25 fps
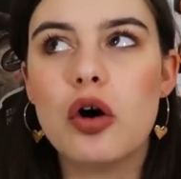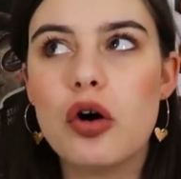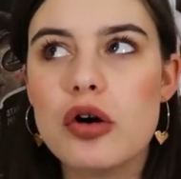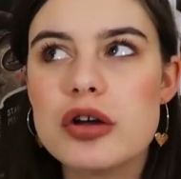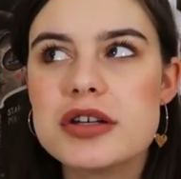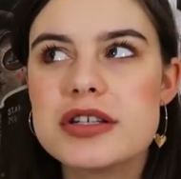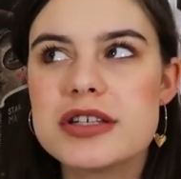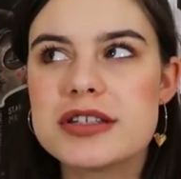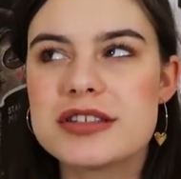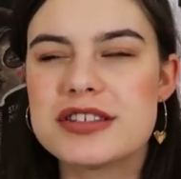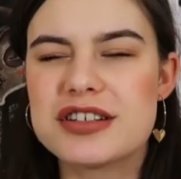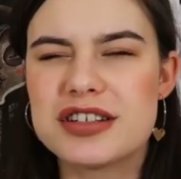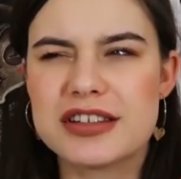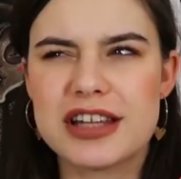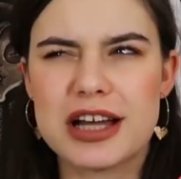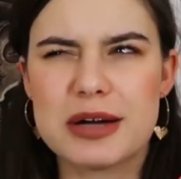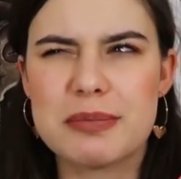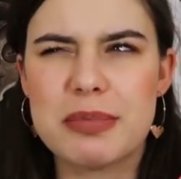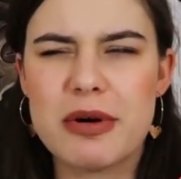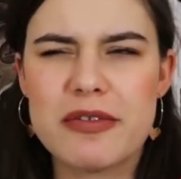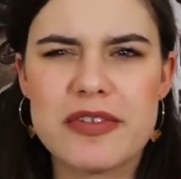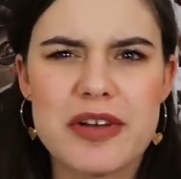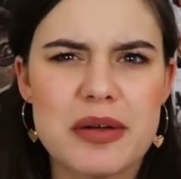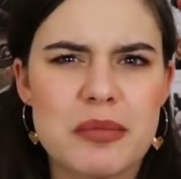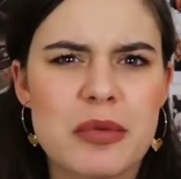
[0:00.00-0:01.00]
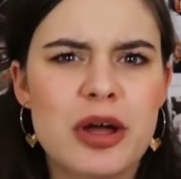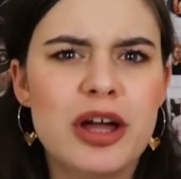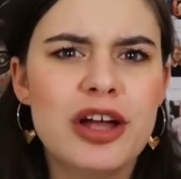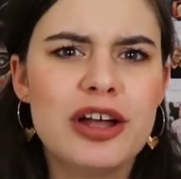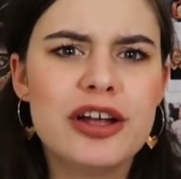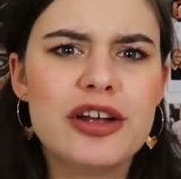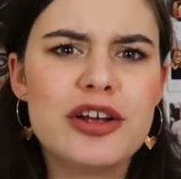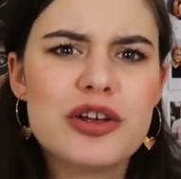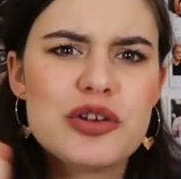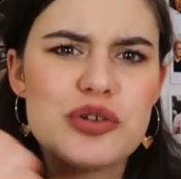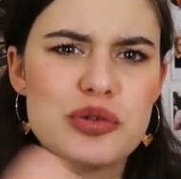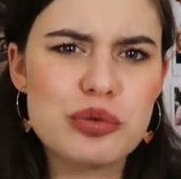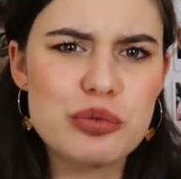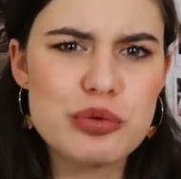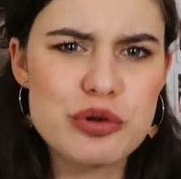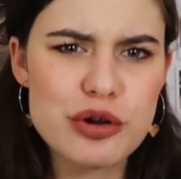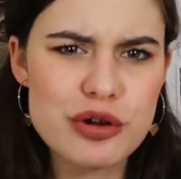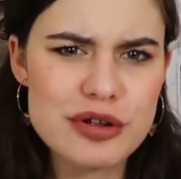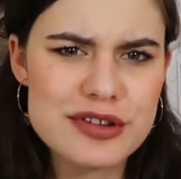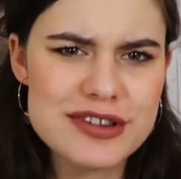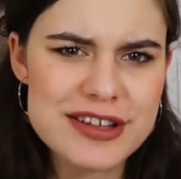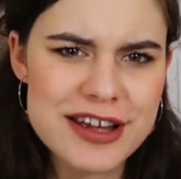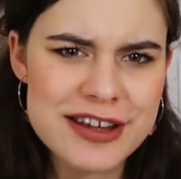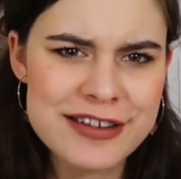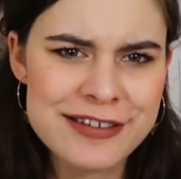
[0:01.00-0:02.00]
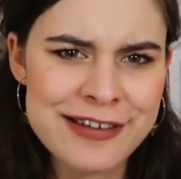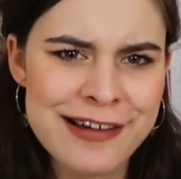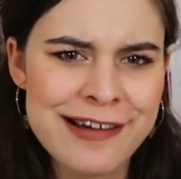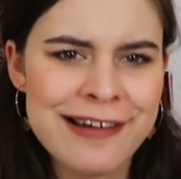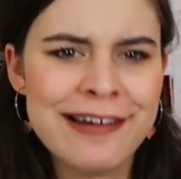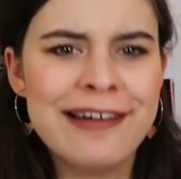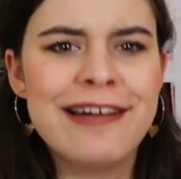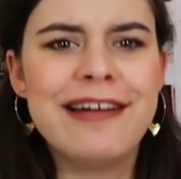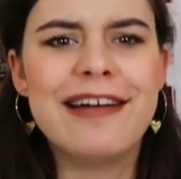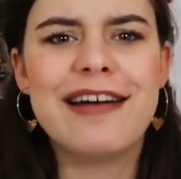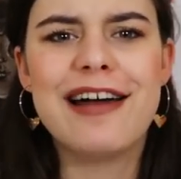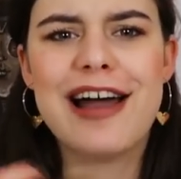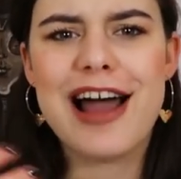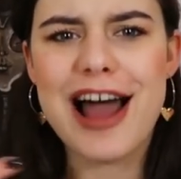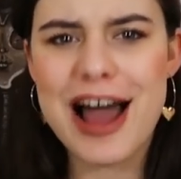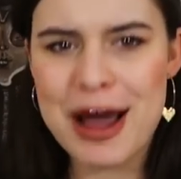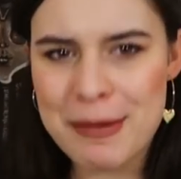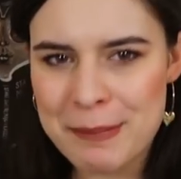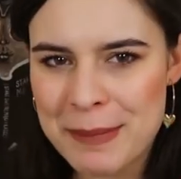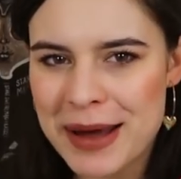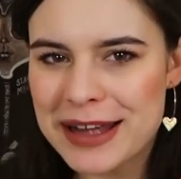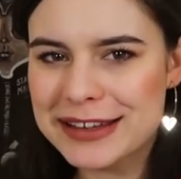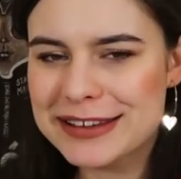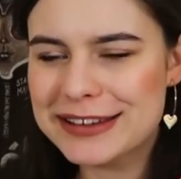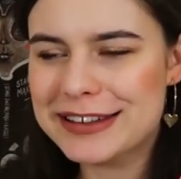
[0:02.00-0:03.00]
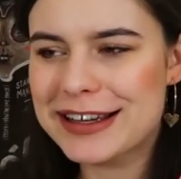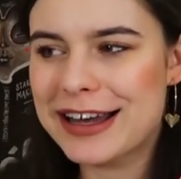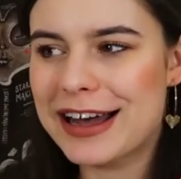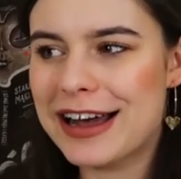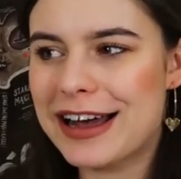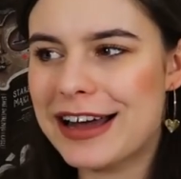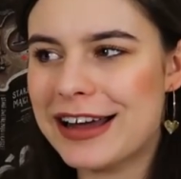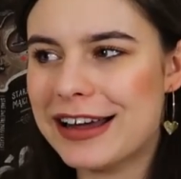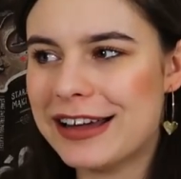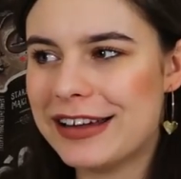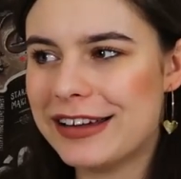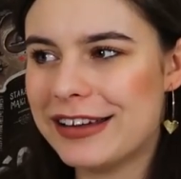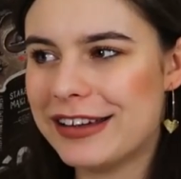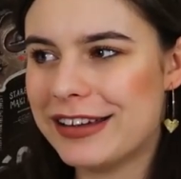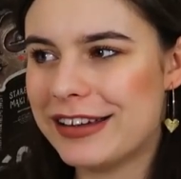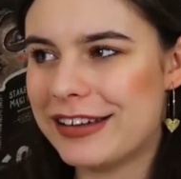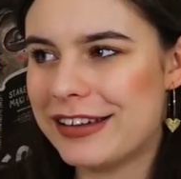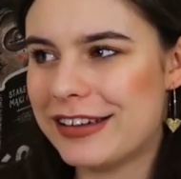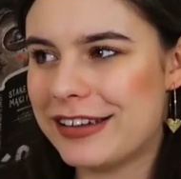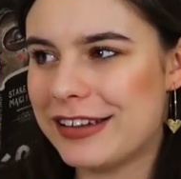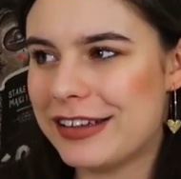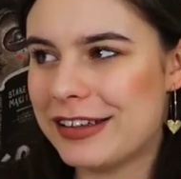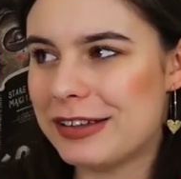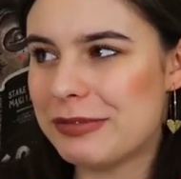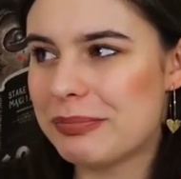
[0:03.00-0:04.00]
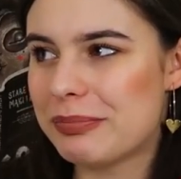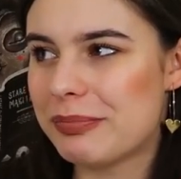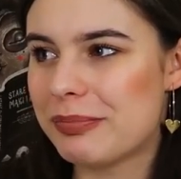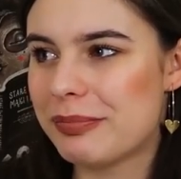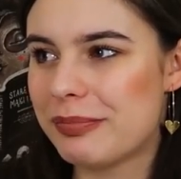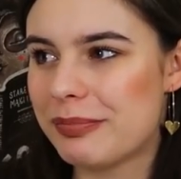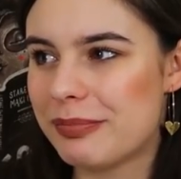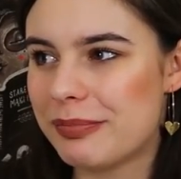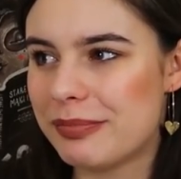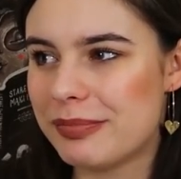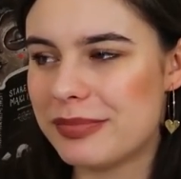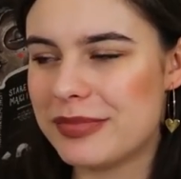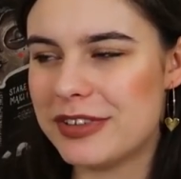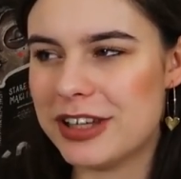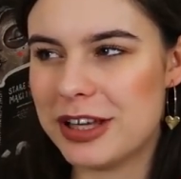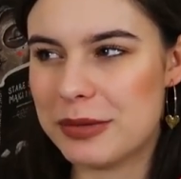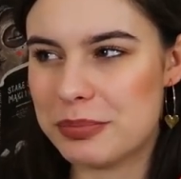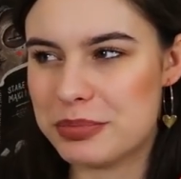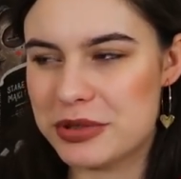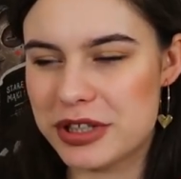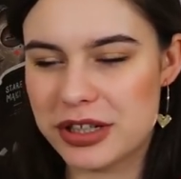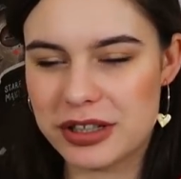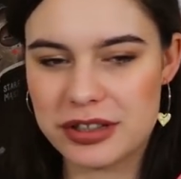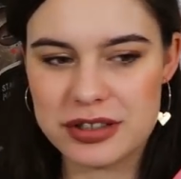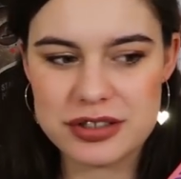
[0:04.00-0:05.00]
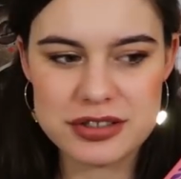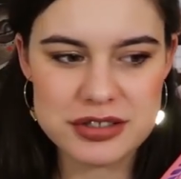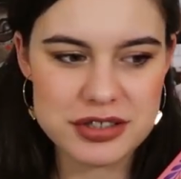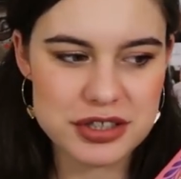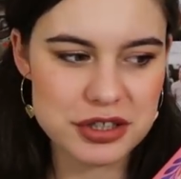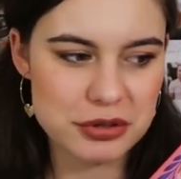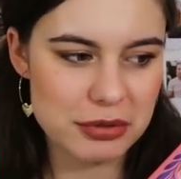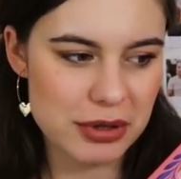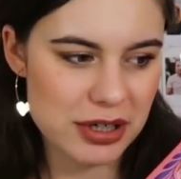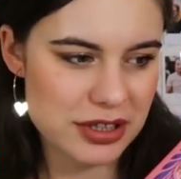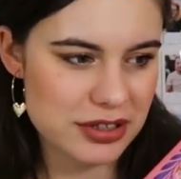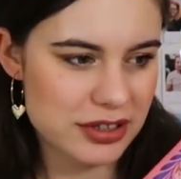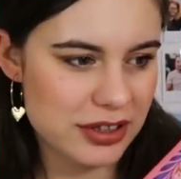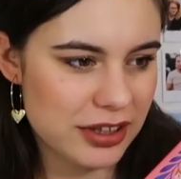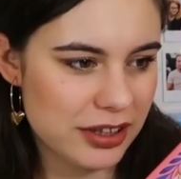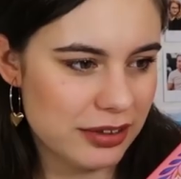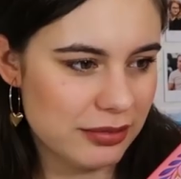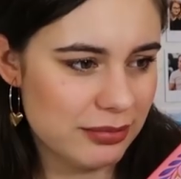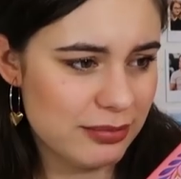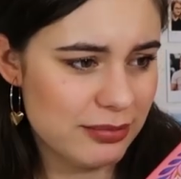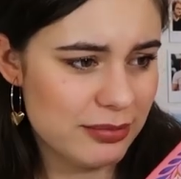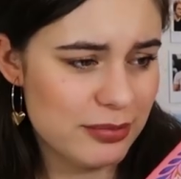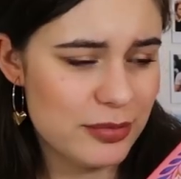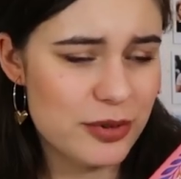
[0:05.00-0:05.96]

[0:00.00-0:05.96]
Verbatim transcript: Ojciec, że tak powiem, z urodzenia, a matka e, nie przechrzciła się.